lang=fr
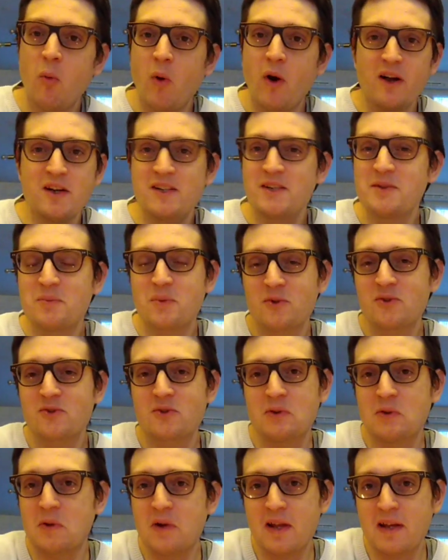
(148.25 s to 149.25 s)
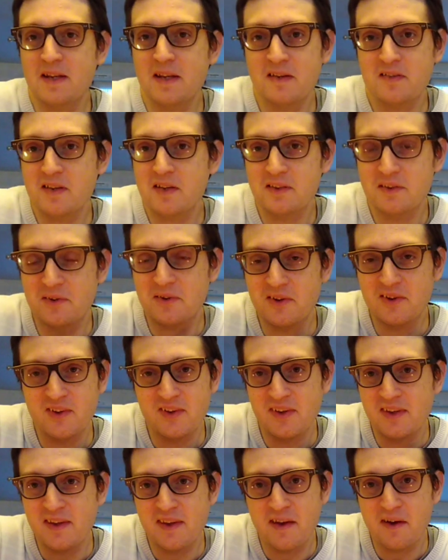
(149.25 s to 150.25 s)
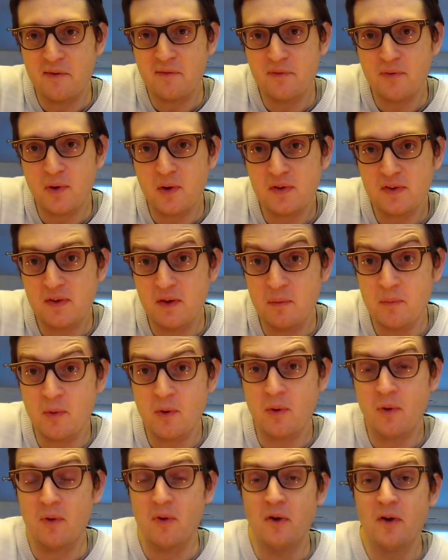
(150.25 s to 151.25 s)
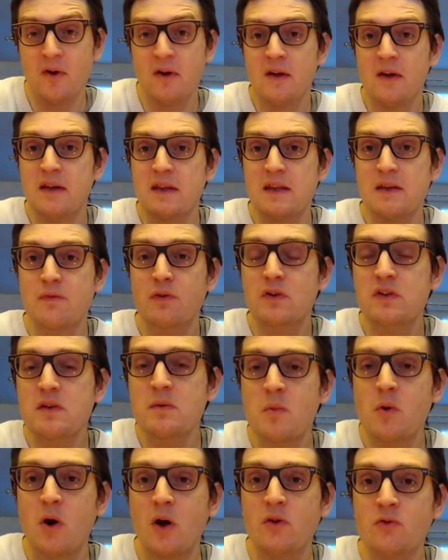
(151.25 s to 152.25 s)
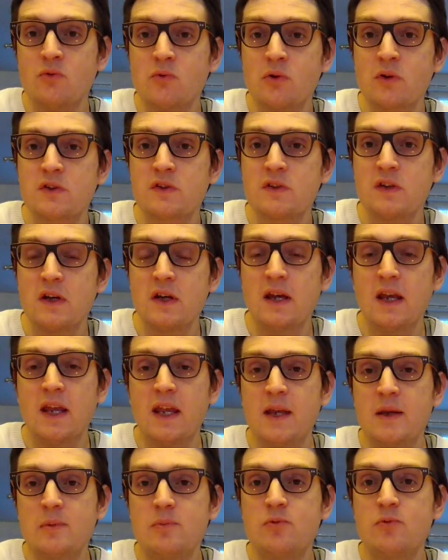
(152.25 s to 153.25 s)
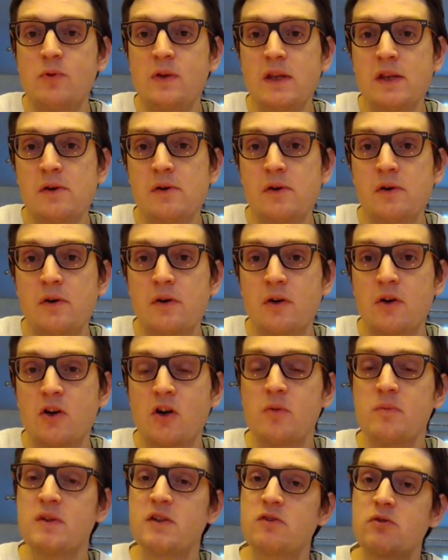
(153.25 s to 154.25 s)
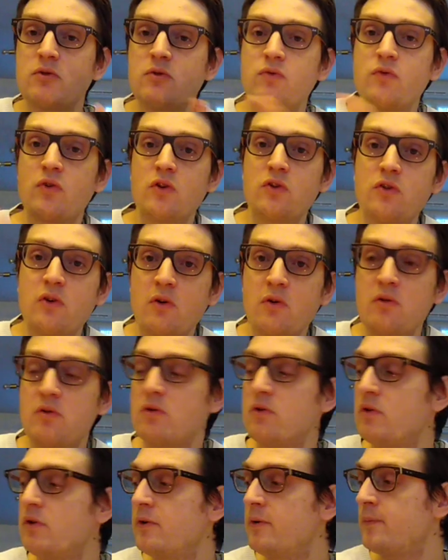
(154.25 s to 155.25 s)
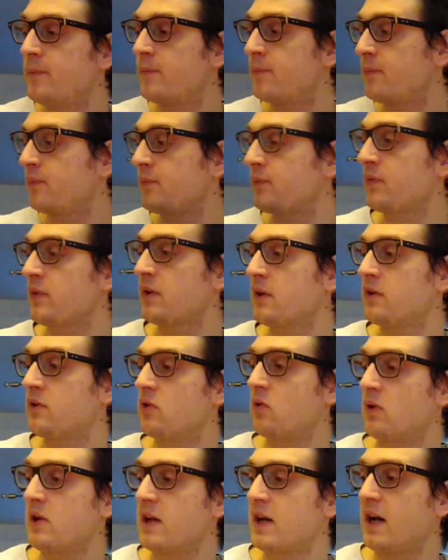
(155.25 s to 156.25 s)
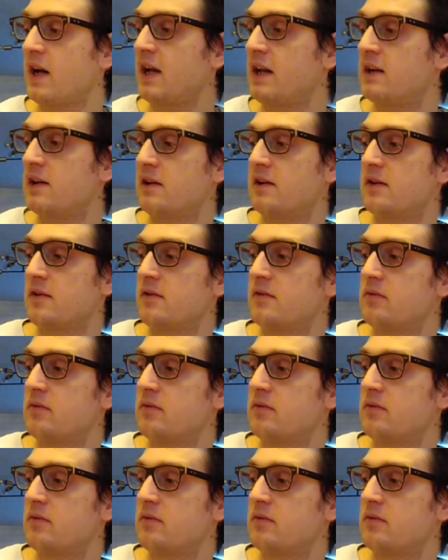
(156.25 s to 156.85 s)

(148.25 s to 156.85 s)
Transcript: Ouais, je pense que dans la caverne, il y a forcément, il y a forcément un ours. Et puis, euh, comme il se trouve que dans, le, dans les règles,